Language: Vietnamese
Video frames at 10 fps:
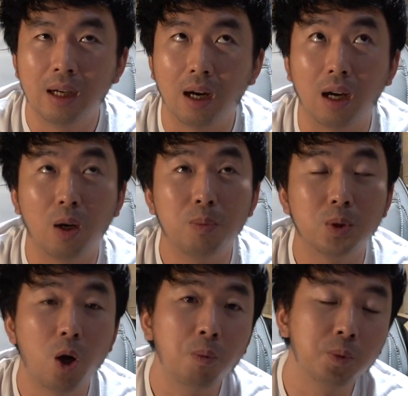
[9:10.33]
uh, lúc
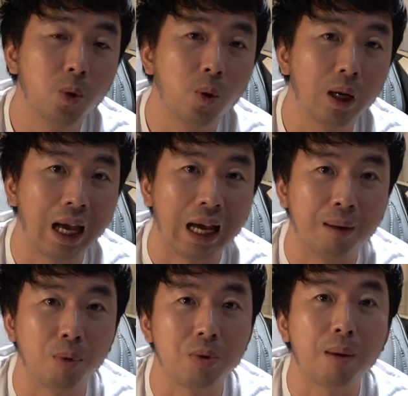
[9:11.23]
chốt luôn là
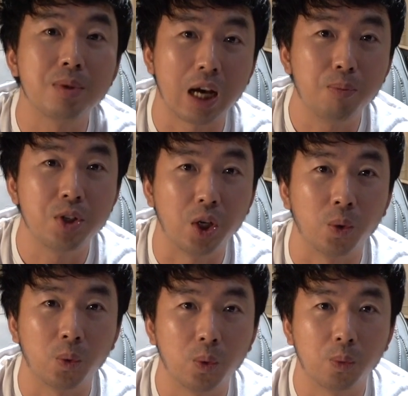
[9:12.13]
160
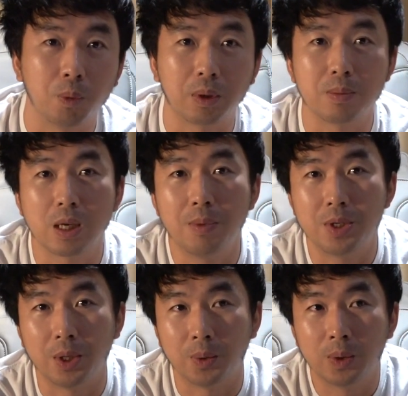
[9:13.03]
triệu 160
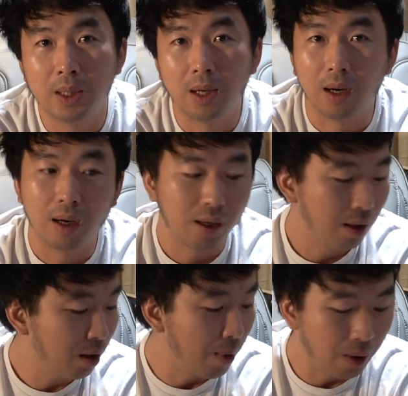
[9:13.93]
triệu à,
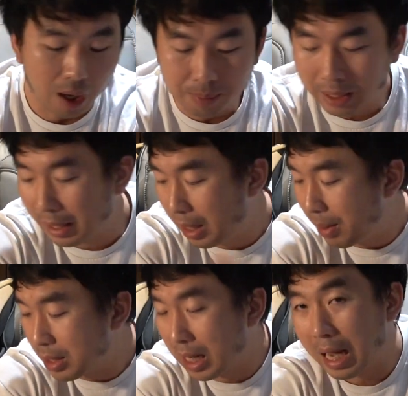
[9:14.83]
nó bao gồm cái ghế
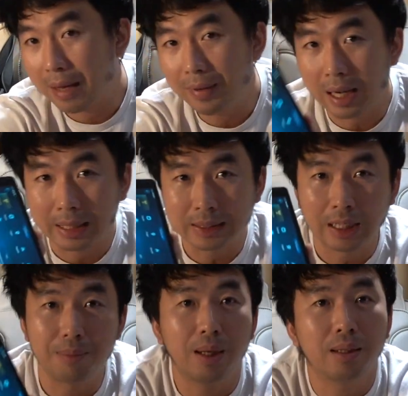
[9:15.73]
massage với lại cái
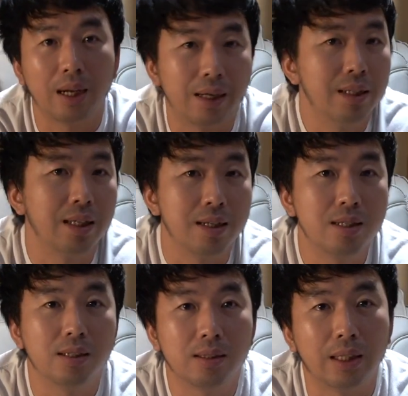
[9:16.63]
tablet này để chỉnh
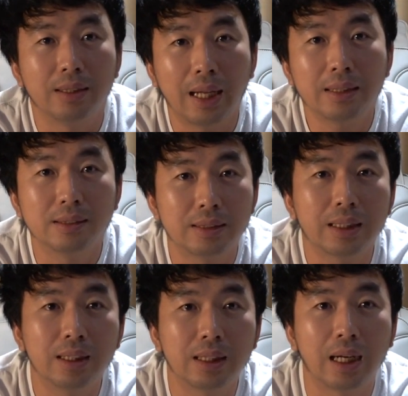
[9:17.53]
chỉnh các các
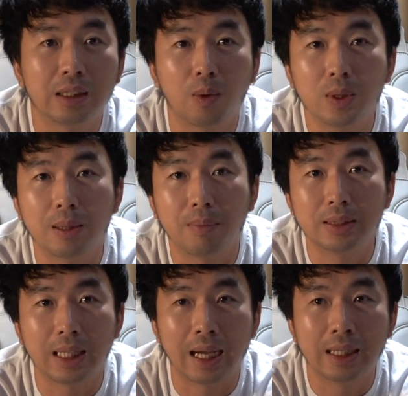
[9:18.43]
chức năng trong quá trình
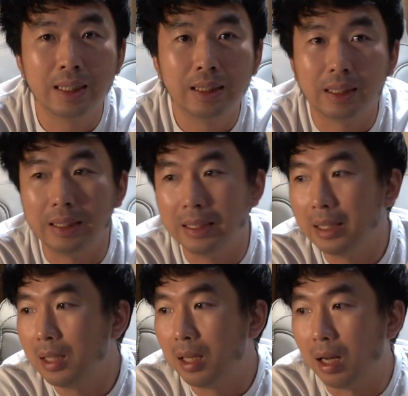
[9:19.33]
massage thì
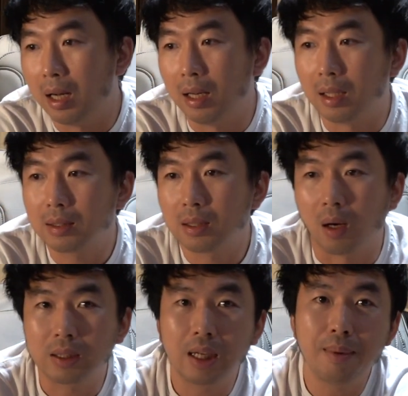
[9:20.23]
à,
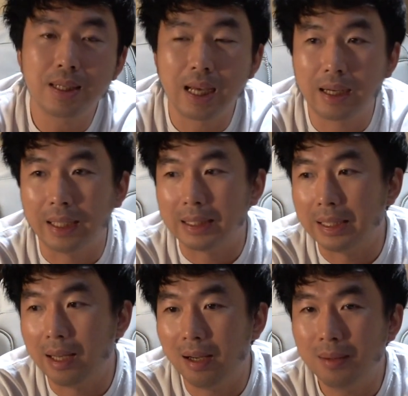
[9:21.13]
nội cái ghế massage này thì
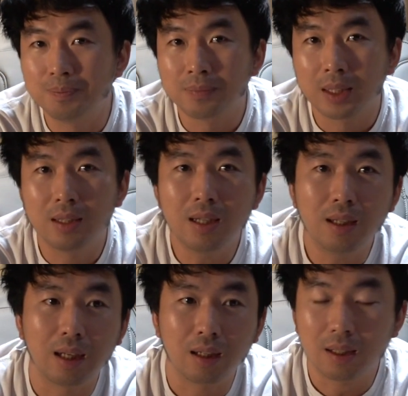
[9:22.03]
nó thứ
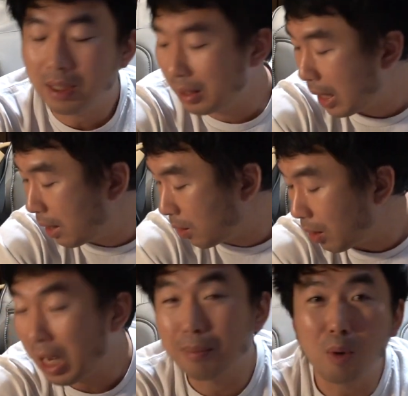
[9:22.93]
nhất là nó có chức năng
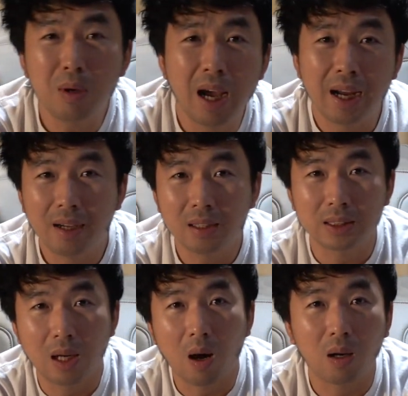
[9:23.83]
con lăn 4D nó
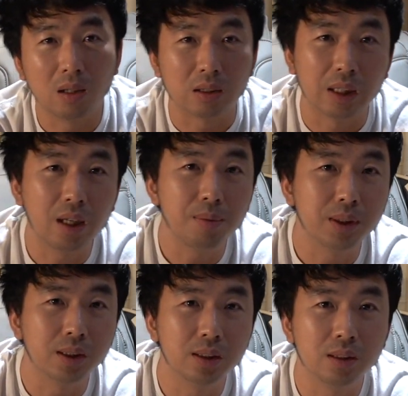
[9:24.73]
đo được cái khớp
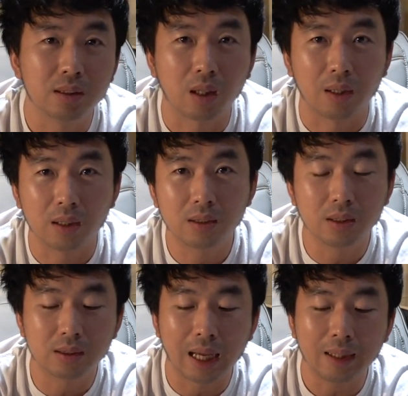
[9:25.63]
xương rồi nó
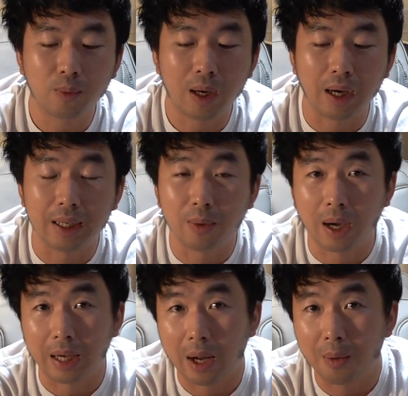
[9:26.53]
tương tác qua hệ điều
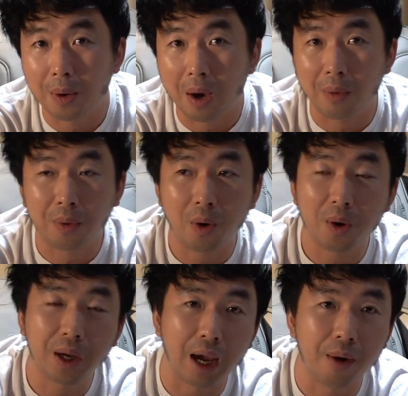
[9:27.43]
hành
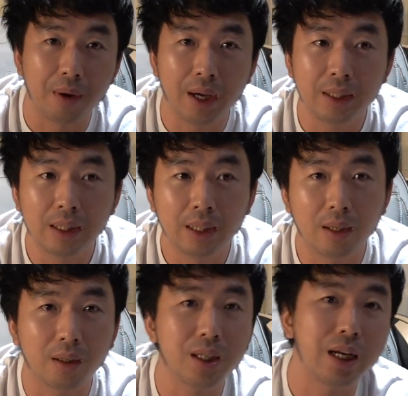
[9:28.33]
Android iOS
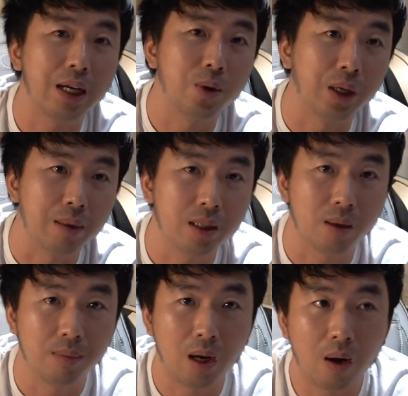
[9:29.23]
nó có chức năng điều khiển bằng
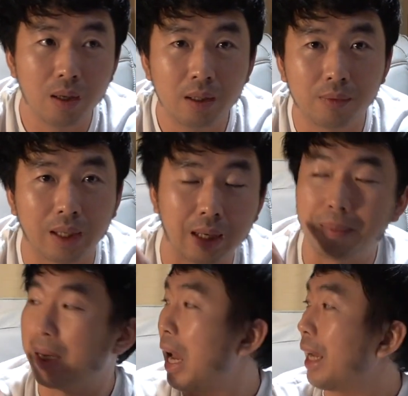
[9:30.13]
giọng nói và đặc
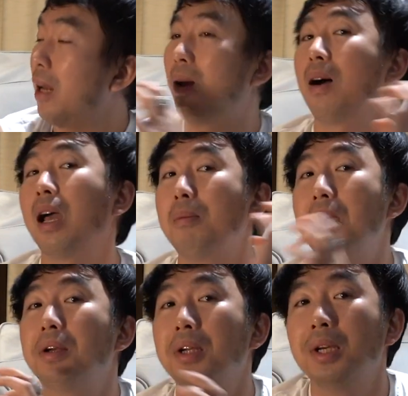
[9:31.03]
biệt hai cái lo hai
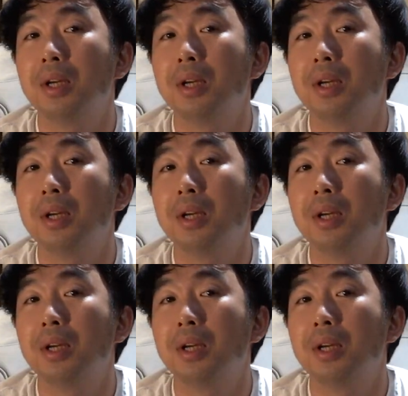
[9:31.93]
bên